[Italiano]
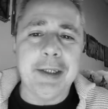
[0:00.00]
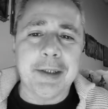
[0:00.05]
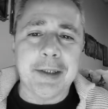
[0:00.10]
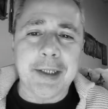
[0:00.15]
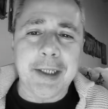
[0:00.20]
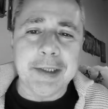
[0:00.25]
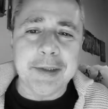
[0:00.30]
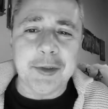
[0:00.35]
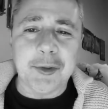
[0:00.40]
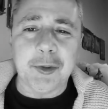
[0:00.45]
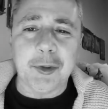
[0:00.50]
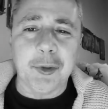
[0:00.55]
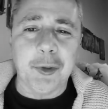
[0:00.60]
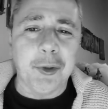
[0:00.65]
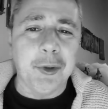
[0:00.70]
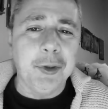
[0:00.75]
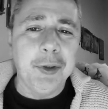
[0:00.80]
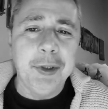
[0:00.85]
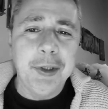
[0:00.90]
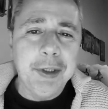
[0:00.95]

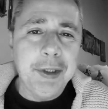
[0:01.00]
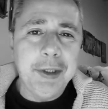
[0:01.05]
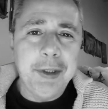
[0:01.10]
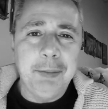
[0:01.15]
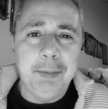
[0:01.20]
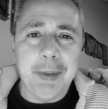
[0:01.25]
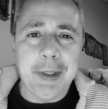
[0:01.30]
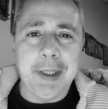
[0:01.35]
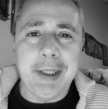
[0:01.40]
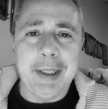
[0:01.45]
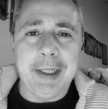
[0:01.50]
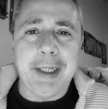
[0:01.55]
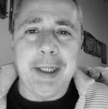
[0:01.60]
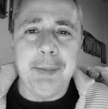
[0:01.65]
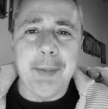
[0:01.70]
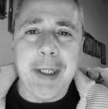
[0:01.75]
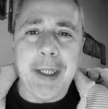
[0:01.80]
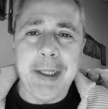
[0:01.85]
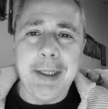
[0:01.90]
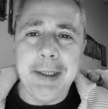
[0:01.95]
resto per le
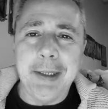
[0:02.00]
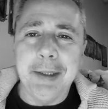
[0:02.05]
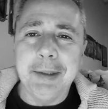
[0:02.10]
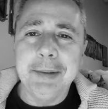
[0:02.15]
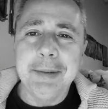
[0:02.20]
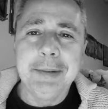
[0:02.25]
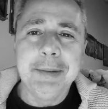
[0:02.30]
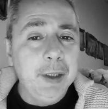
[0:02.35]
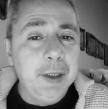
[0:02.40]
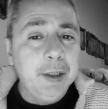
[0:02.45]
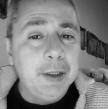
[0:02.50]
caramelle.